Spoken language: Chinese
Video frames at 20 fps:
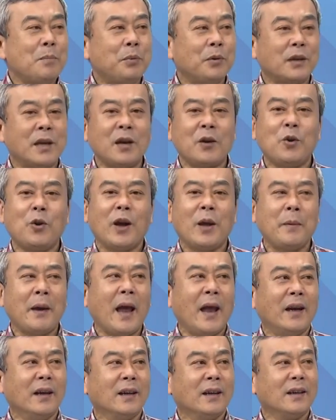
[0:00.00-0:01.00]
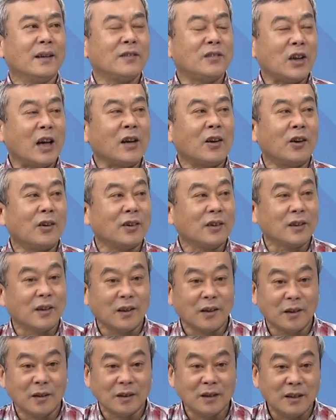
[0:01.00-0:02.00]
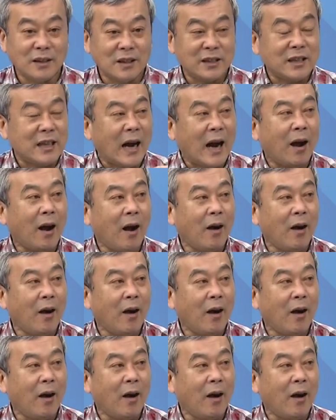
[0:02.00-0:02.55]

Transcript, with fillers: 丁会面，结果巧好